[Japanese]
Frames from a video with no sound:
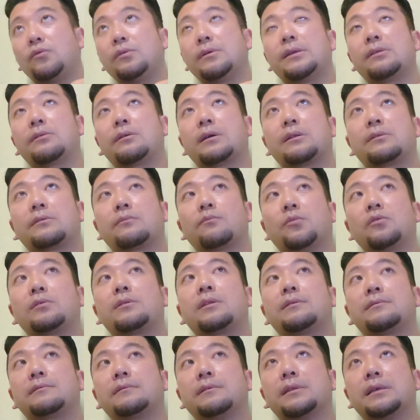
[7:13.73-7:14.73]
望遠とか持っ
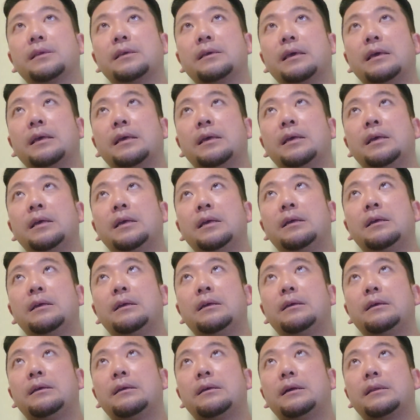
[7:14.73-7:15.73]
てるんで、
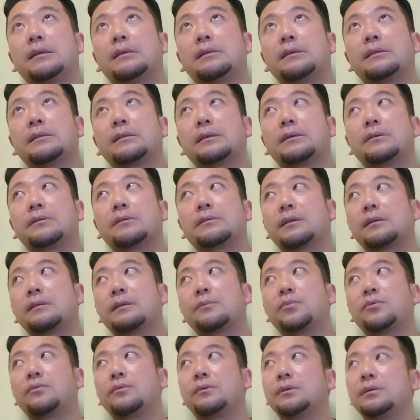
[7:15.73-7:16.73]
えー、あれなんだけどた
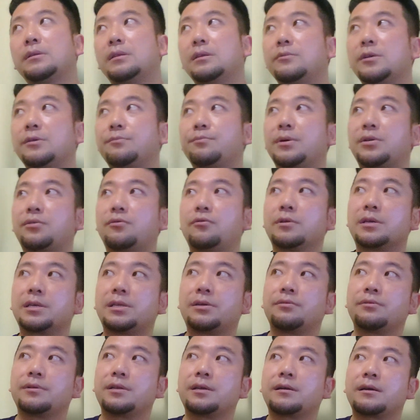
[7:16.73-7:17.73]
だ望遠でもやっぱり大き
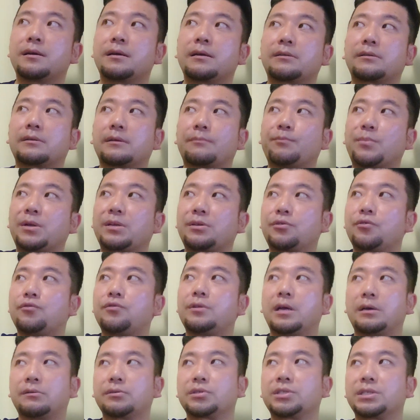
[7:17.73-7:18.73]
な船からとやっぱり距
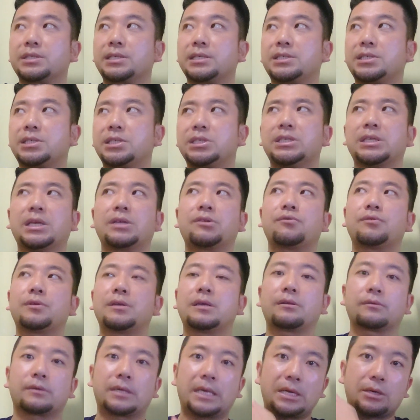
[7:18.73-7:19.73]
離あるしね小さな
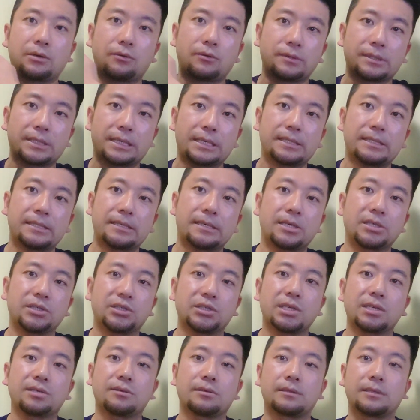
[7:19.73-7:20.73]
船と結構接岸
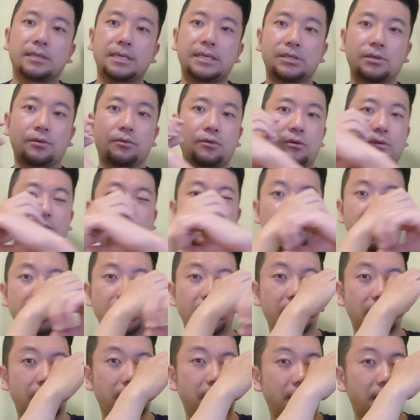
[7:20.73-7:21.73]
していくんでその意味
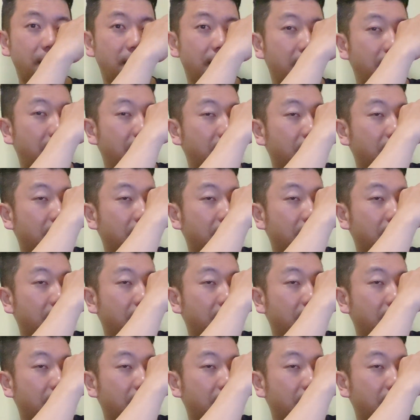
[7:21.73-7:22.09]
で